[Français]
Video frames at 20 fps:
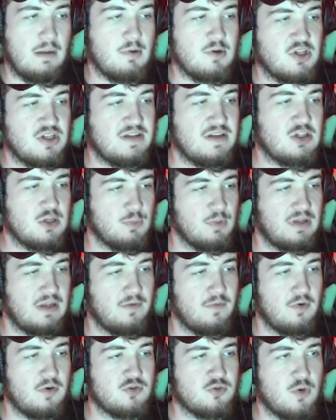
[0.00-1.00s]
La machine est dingue, j'aimerais de
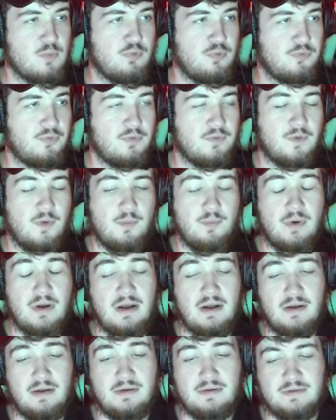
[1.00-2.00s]
l'avoir jouer plus souvent.
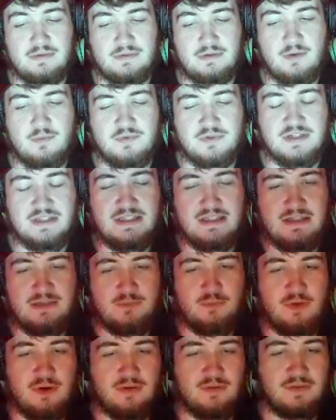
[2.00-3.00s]
Bah, comme je t'ai dit,
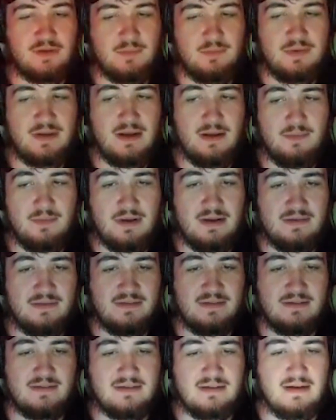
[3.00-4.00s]
ouais, ce serait bien, mais
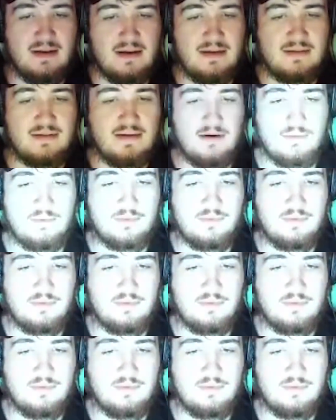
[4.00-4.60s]
c'est très très long.